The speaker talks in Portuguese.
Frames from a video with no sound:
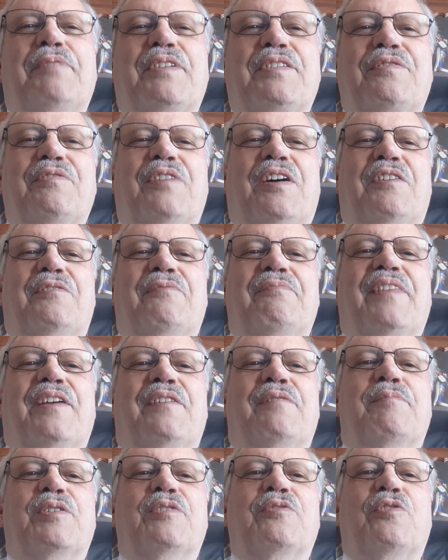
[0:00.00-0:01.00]
pessoal.
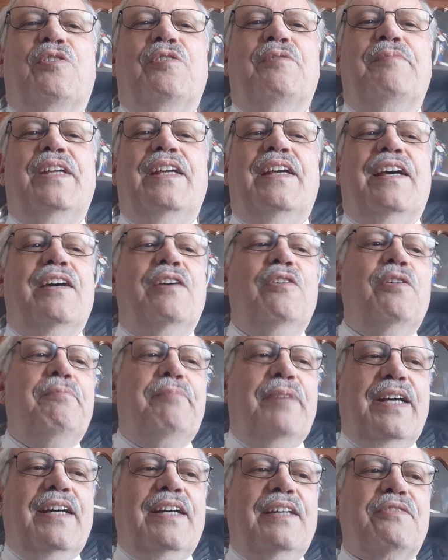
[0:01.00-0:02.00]
Meu nome é
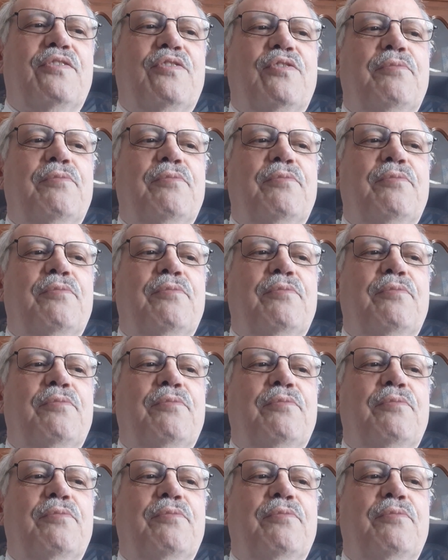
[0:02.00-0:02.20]
Roberto,